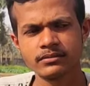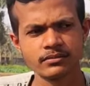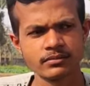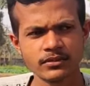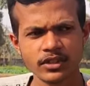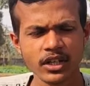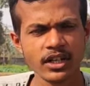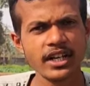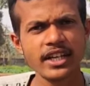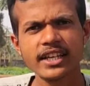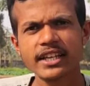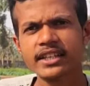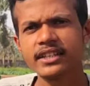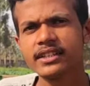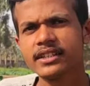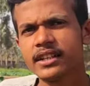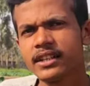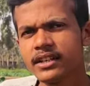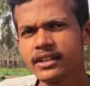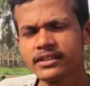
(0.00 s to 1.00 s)
ठंडी के
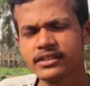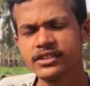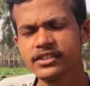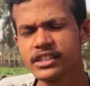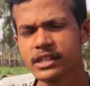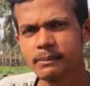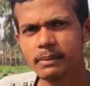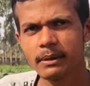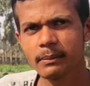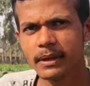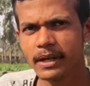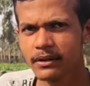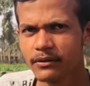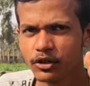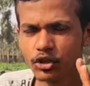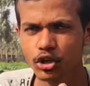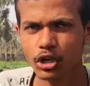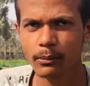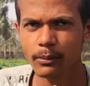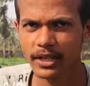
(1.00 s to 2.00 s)
सीज़न पर मैंने
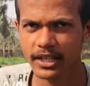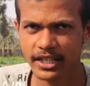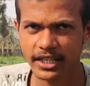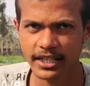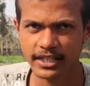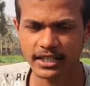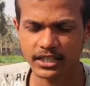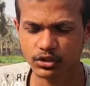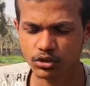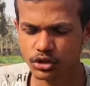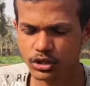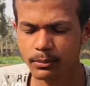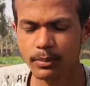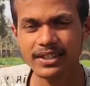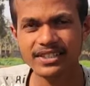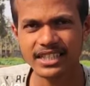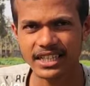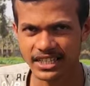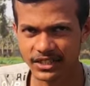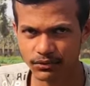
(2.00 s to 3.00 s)
वीडियो कवर किया था जो कि
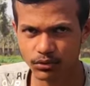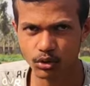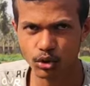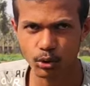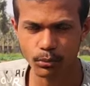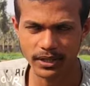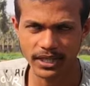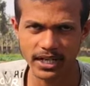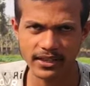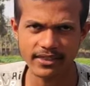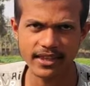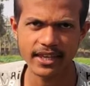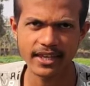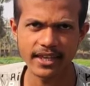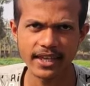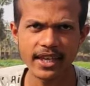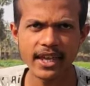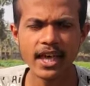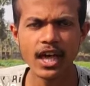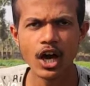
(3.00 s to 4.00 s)
बरसाती फूलगोभी रहता है
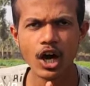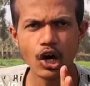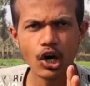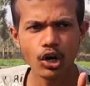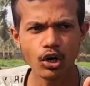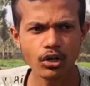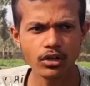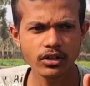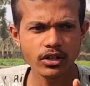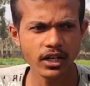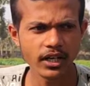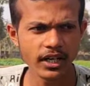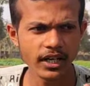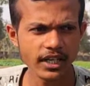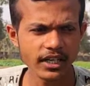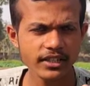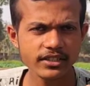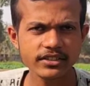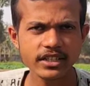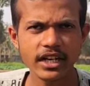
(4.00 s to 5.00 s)
ये और ठंडी
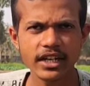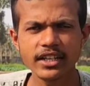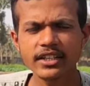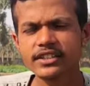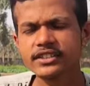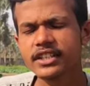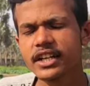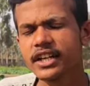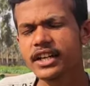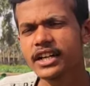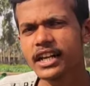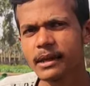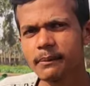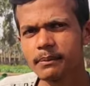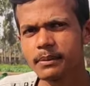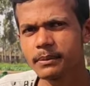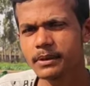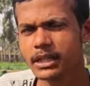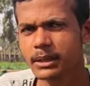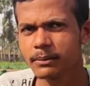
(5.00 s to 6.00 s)
के स्टार्टिंग स्टार्टिंग टाइम
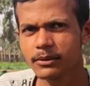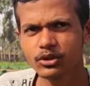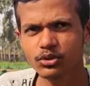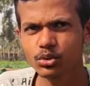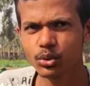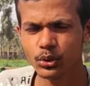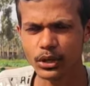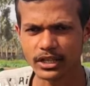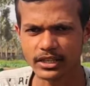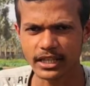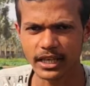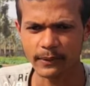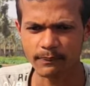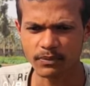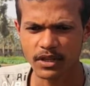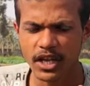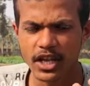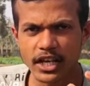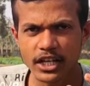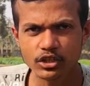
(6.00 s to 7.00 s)
पर मतलब कि शुरू हो जाता
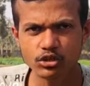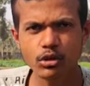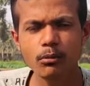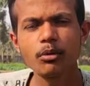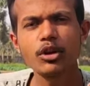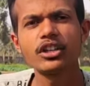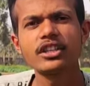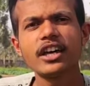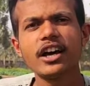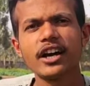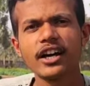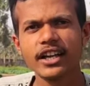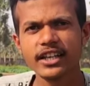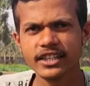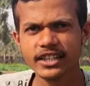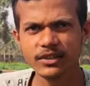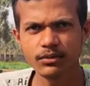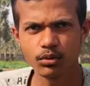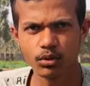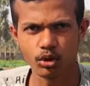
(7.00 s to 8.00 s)
है इसको बोलता है
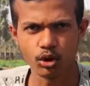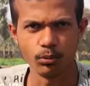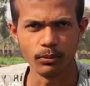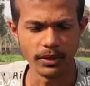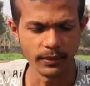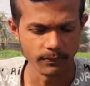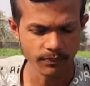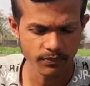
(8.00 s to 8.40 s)
अगेती फूलगोभी